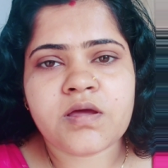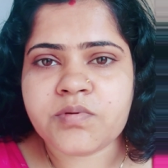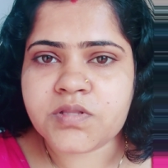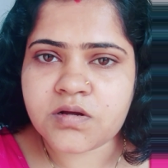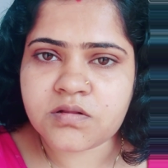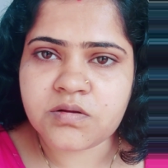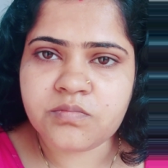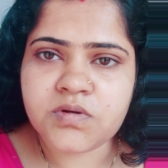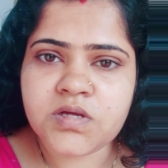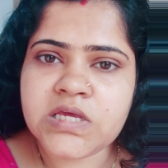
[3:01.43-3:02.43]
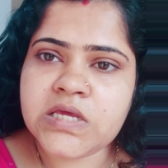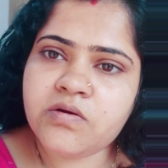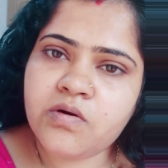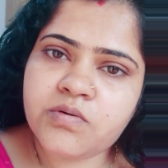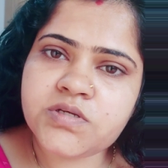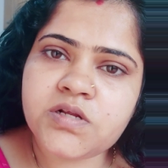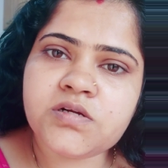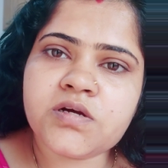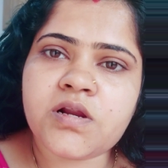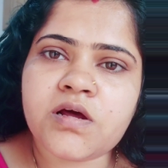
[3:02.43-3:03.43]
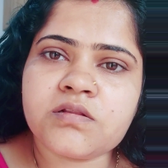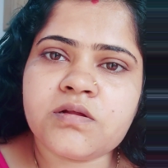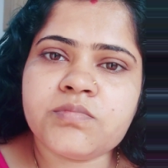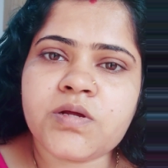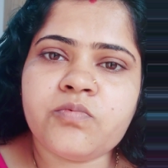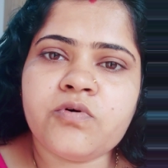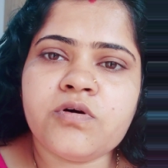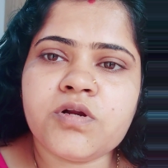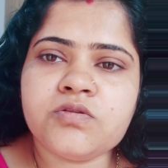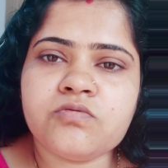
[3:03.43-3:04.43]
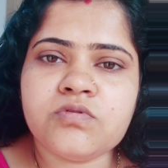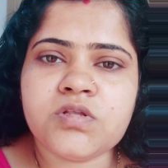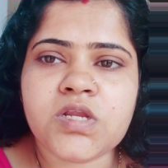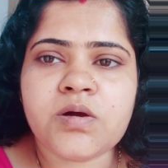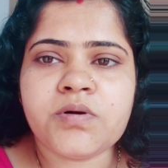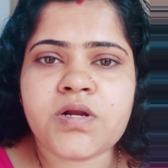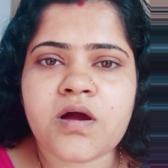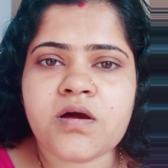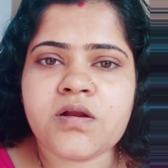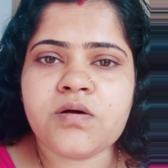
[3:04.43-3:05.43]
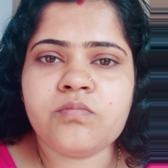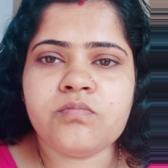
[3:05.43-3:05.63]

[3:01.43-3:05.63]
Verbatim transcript: আগে আমি থাকতাম এভাবে ছেলেটাকে রাখতাম তারপর হঠাৎ করে তিনি আবার টাকাটা